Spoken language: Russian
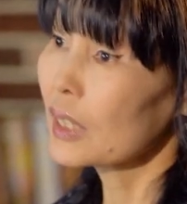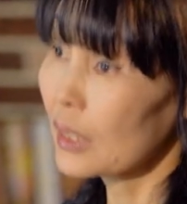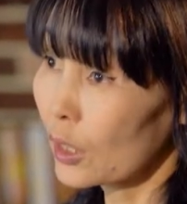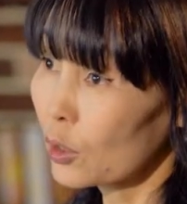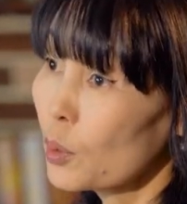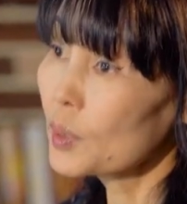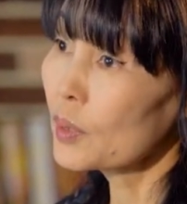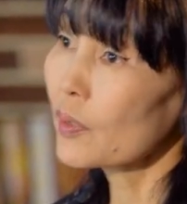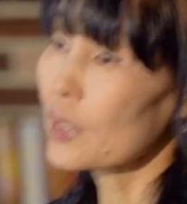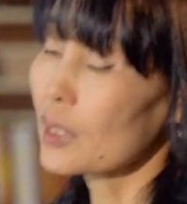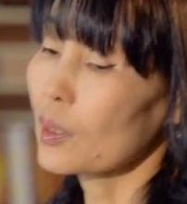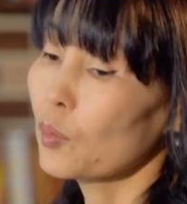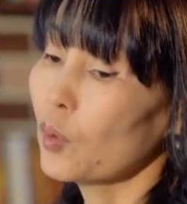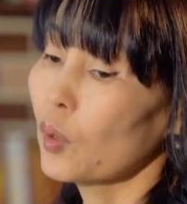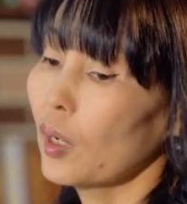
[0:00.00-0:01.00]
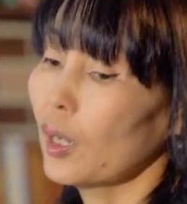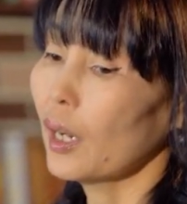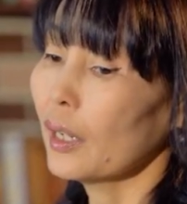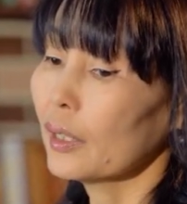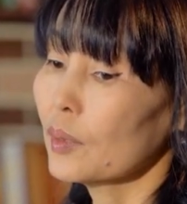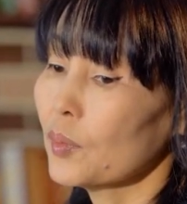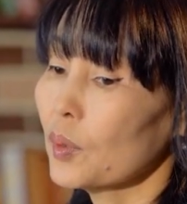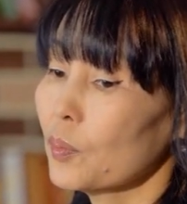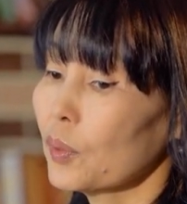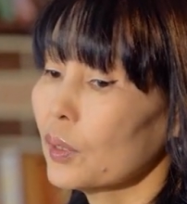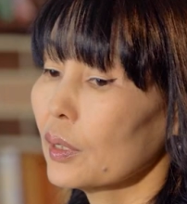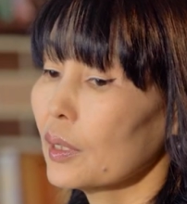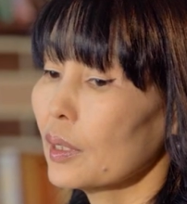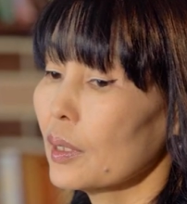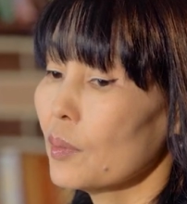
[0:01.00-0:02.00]
знакомство с само Атоми
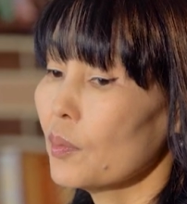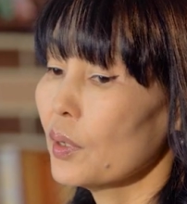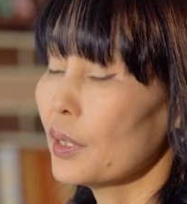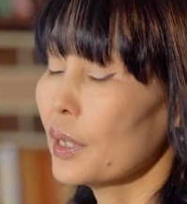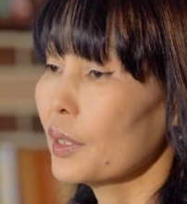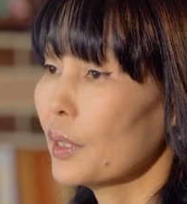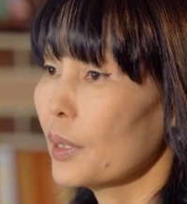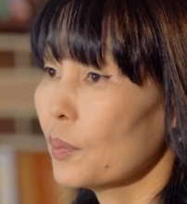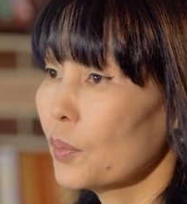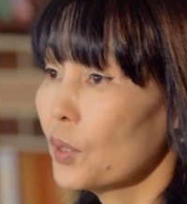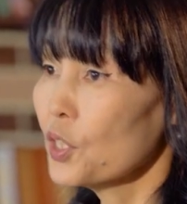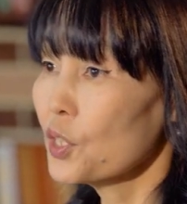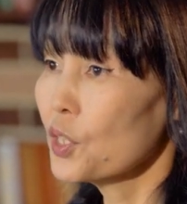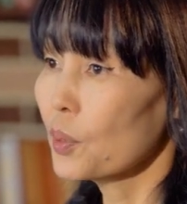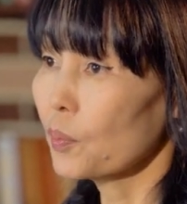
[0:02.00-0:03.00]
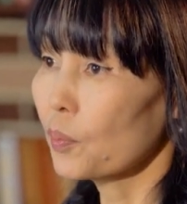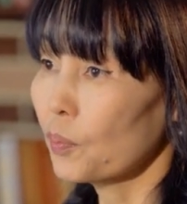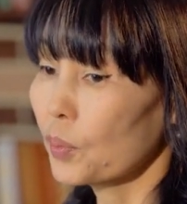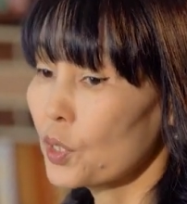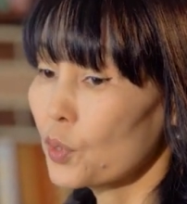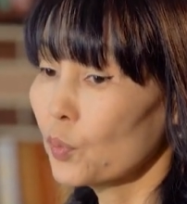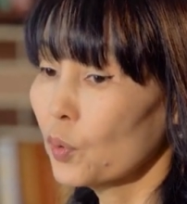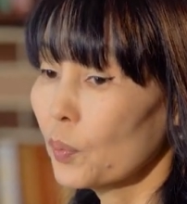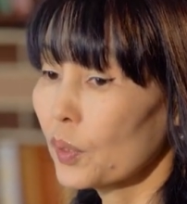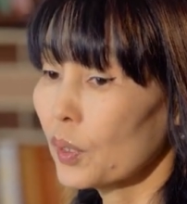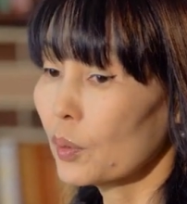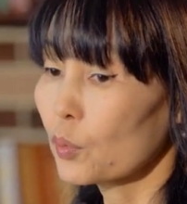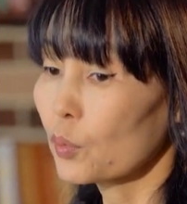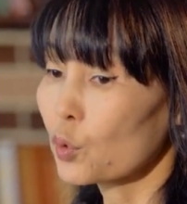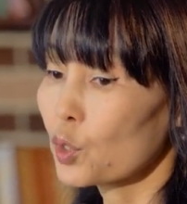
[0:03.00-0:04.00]
было для меня необычным. Почему?
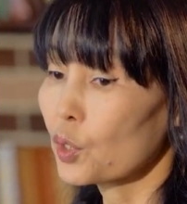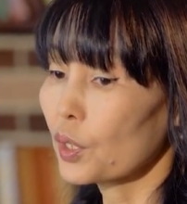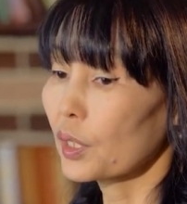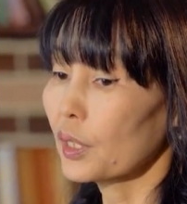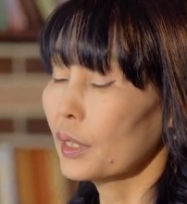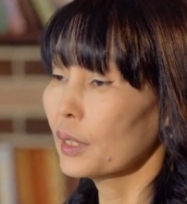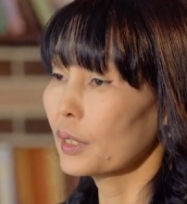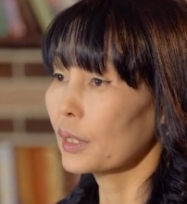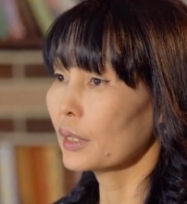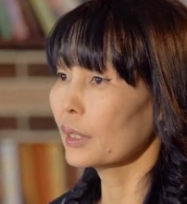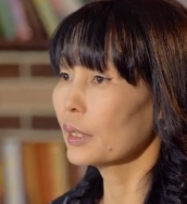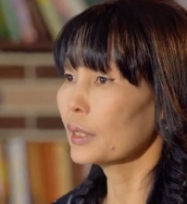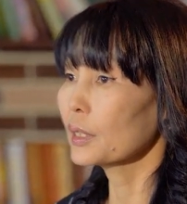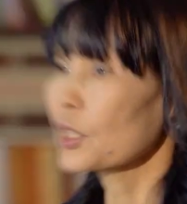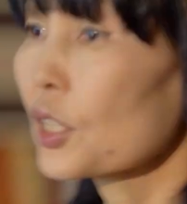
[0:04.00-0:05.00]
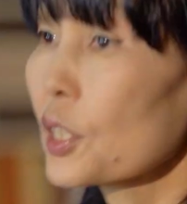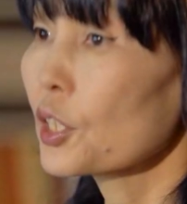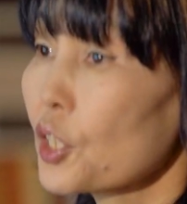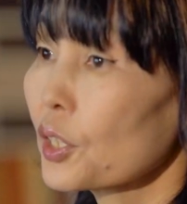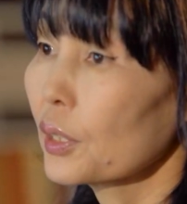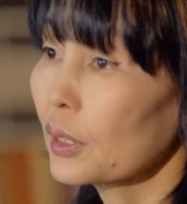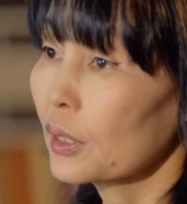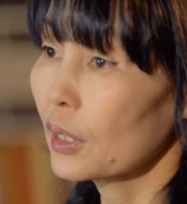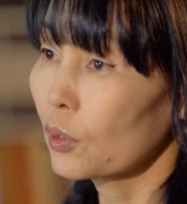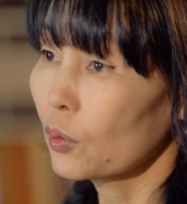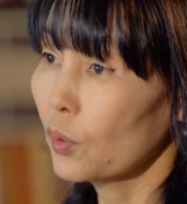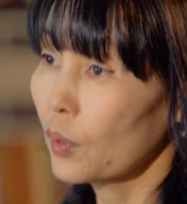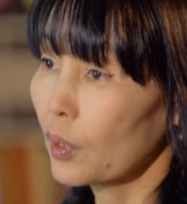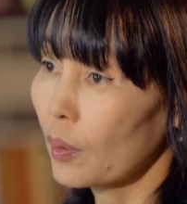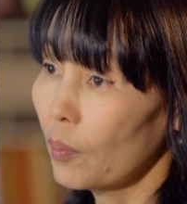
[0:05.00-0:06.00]
Потому что я никогда не слышала о
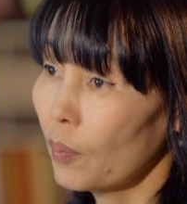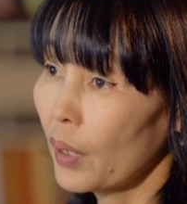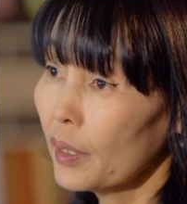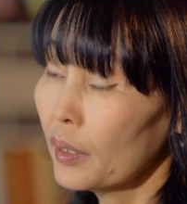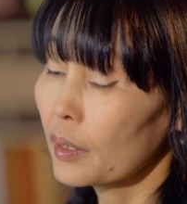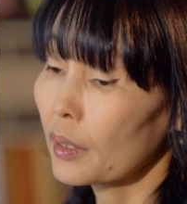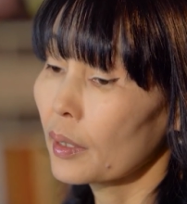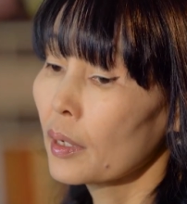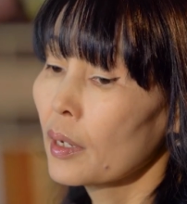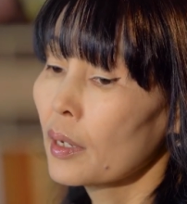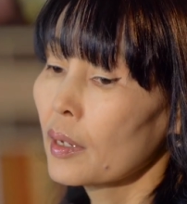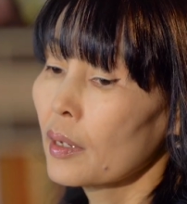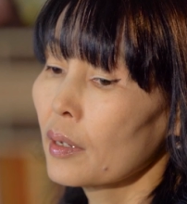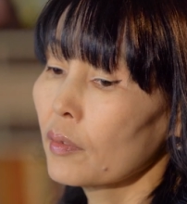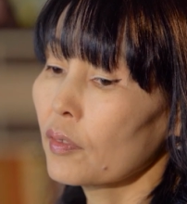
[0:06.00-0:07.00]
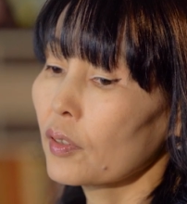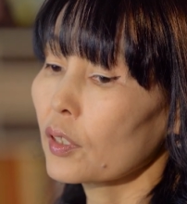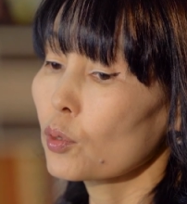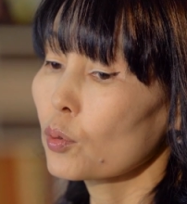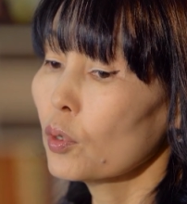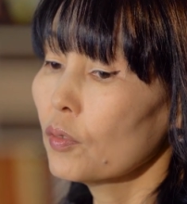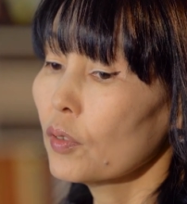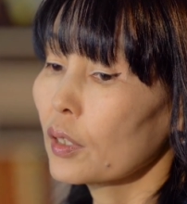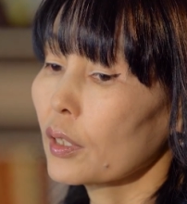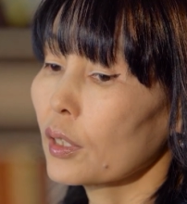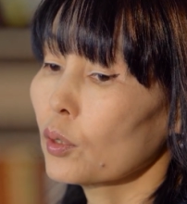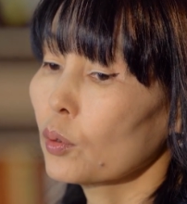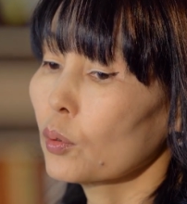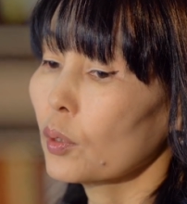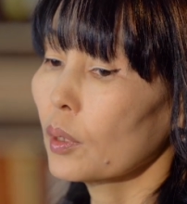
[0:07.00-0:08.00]
такой компании, философия
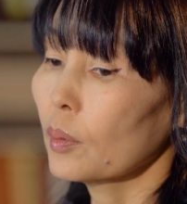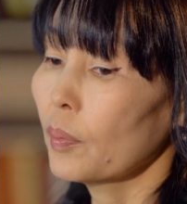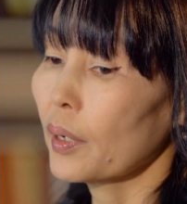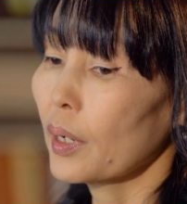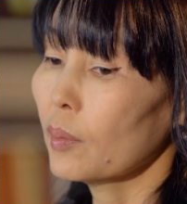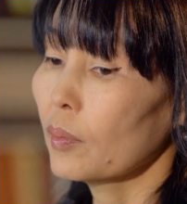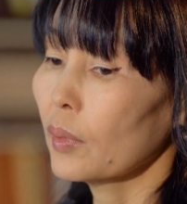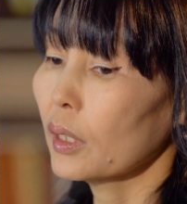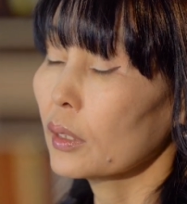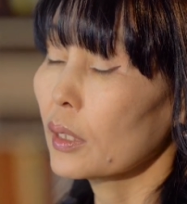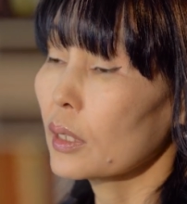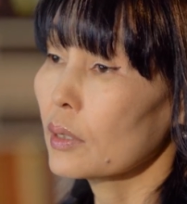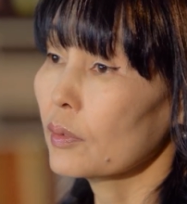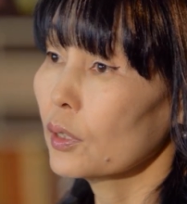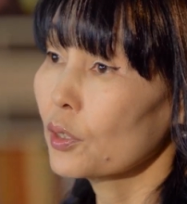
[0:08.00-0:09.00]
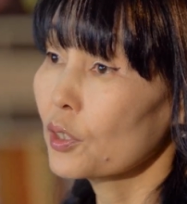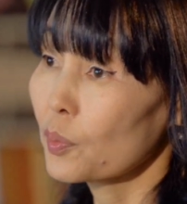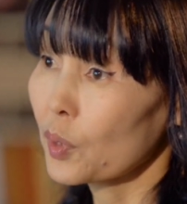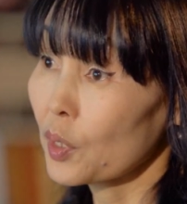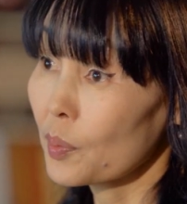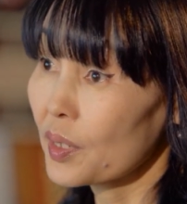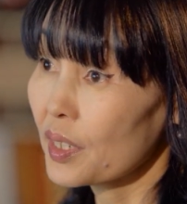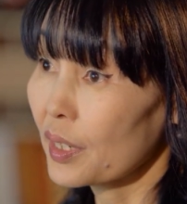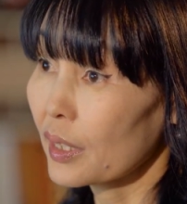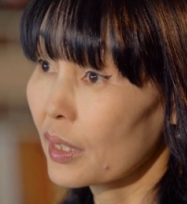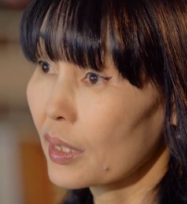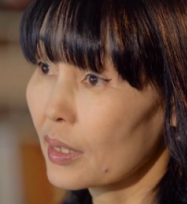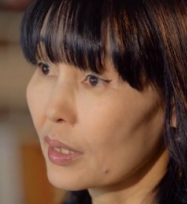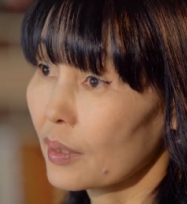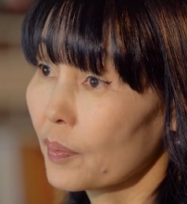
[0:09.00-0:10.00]
которая прям отозвалась в моем
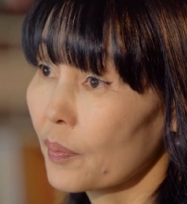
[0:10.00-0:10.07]
сердце.